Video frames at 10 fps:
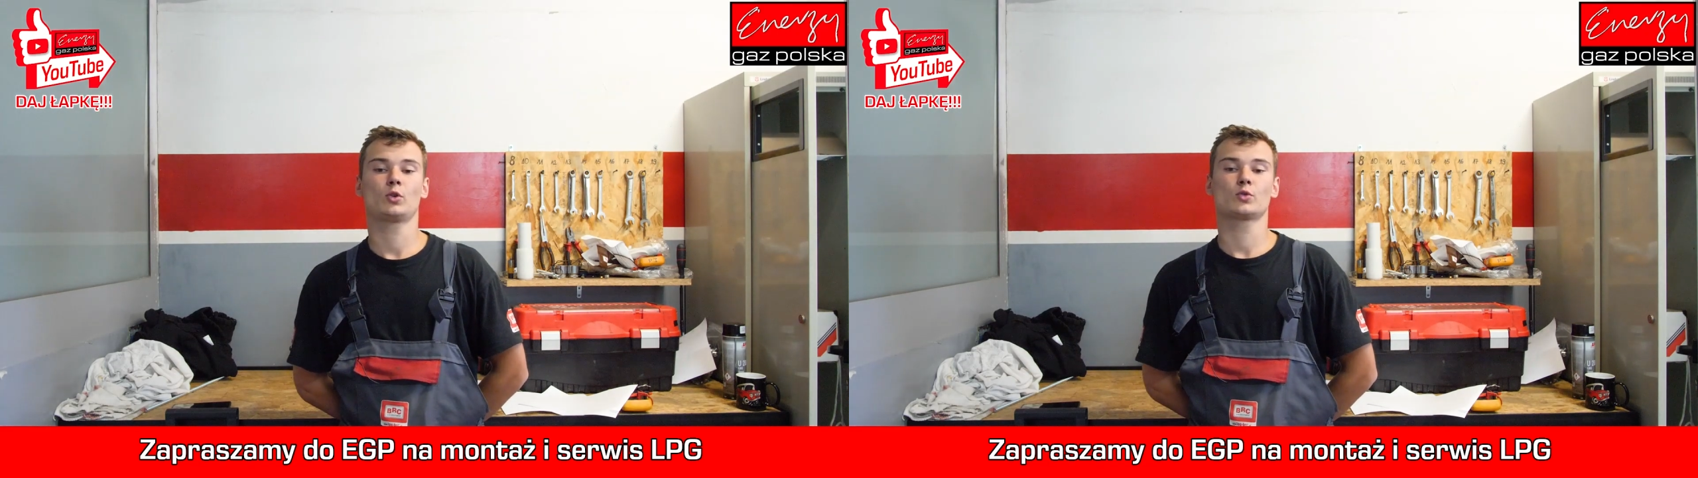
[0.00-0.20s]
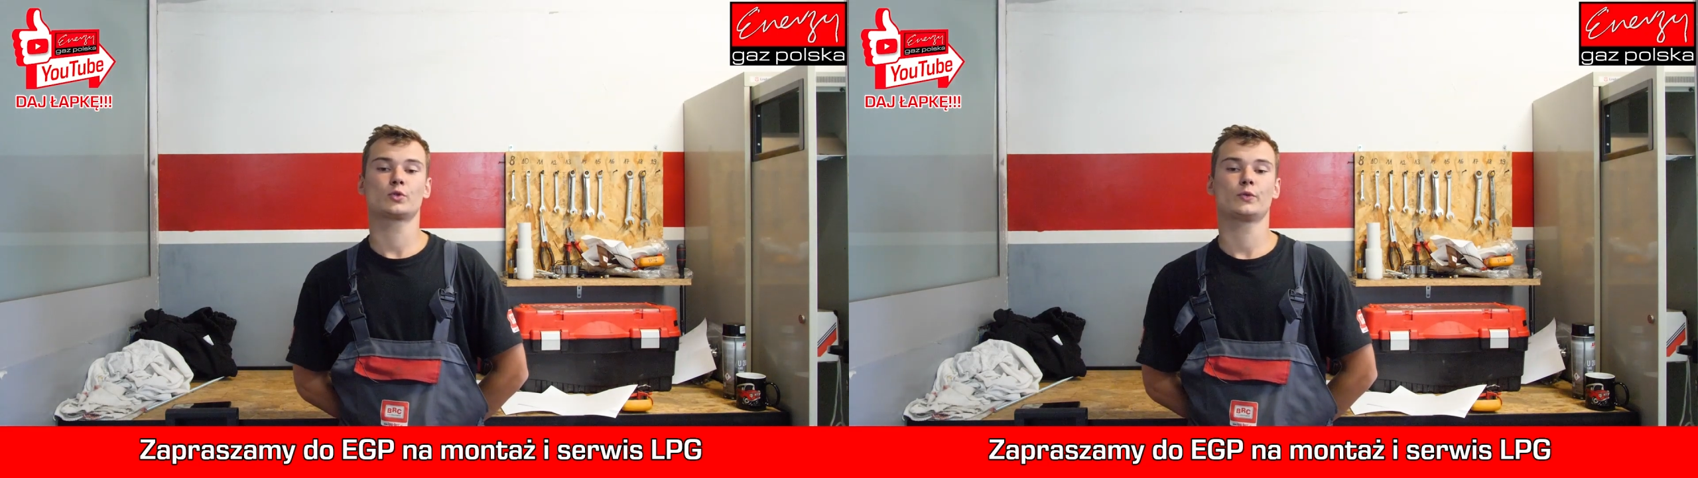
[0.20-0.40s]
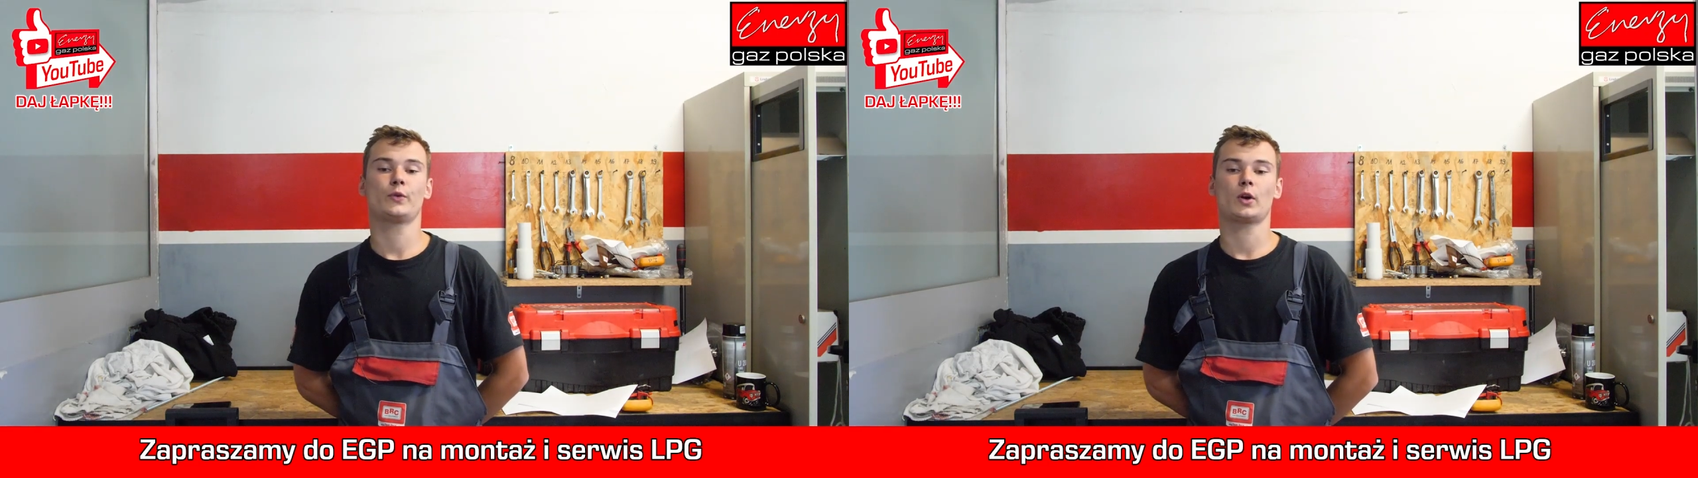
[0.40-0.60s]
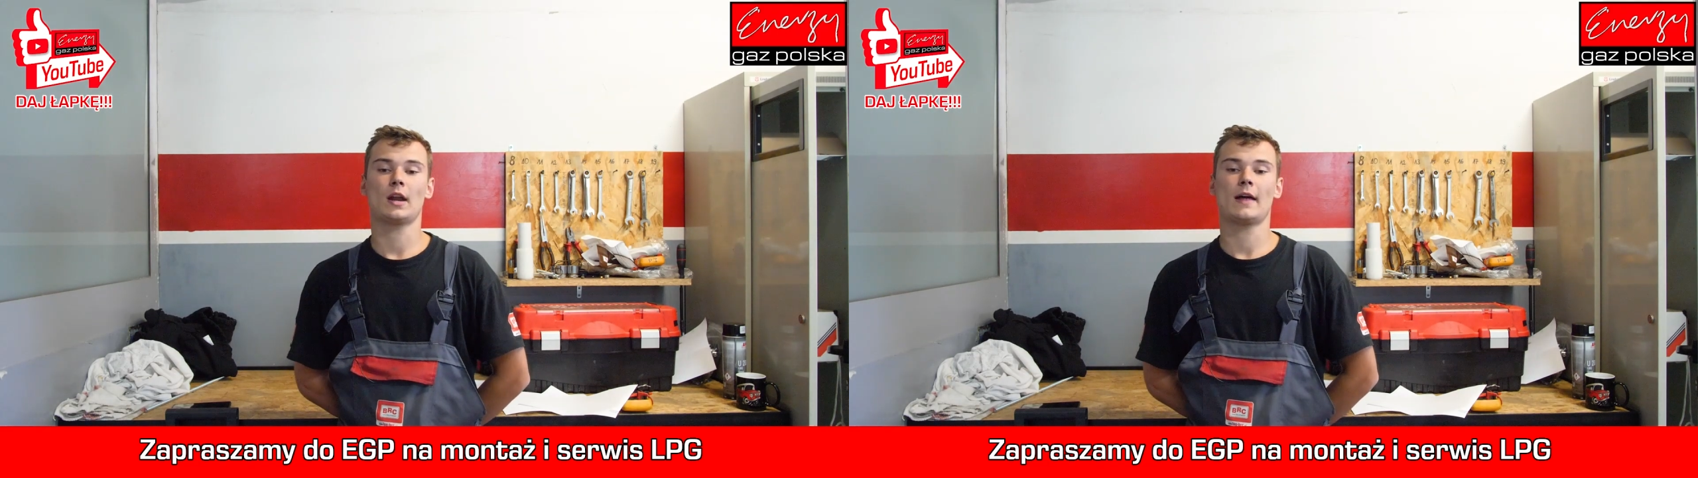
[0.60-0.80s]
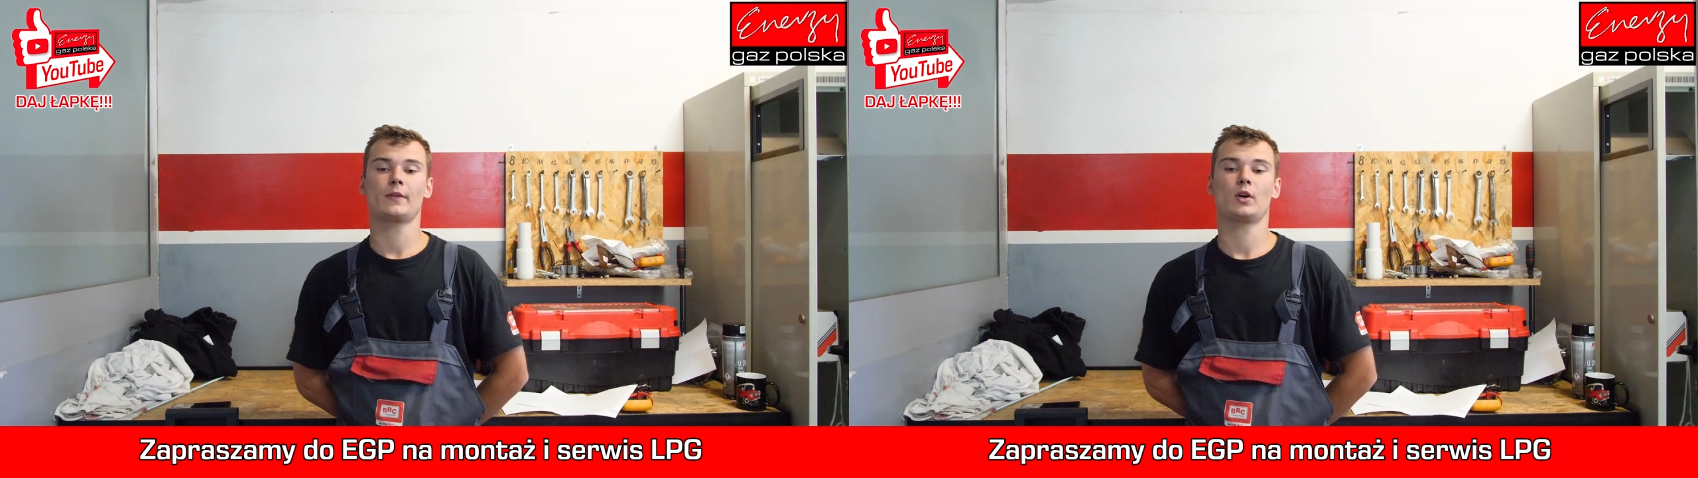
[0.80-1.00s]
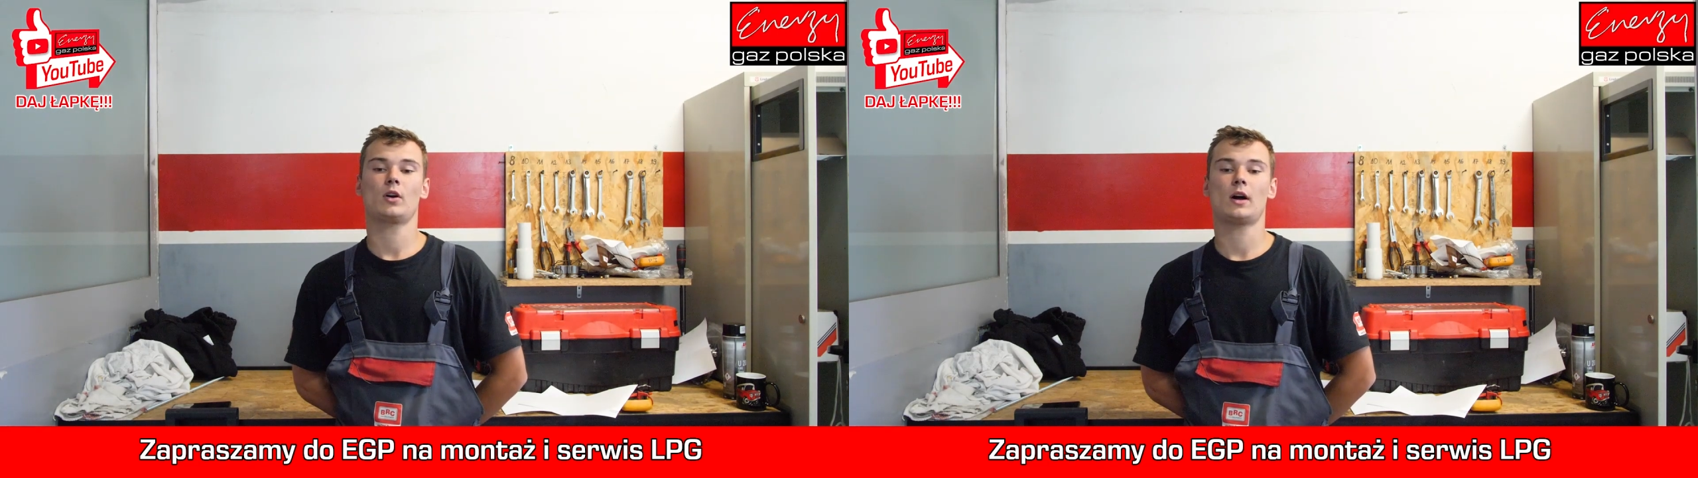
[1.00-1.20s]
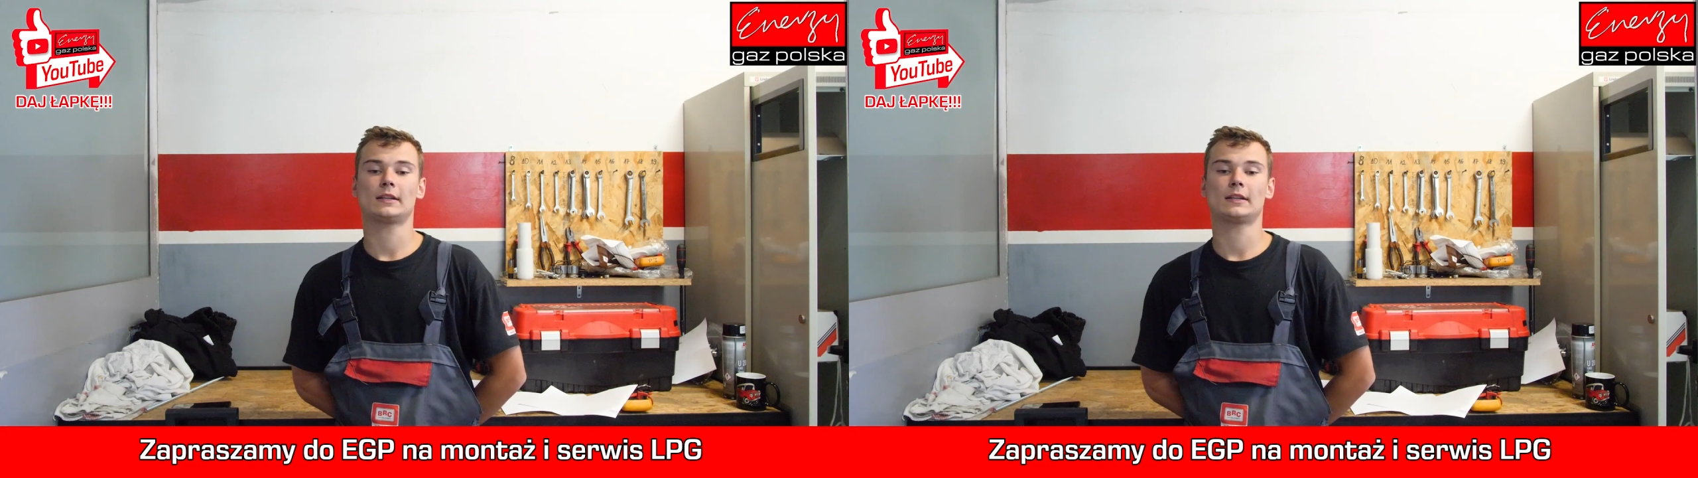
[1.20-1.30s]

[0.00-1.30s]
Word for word: Cruzów, Orlando,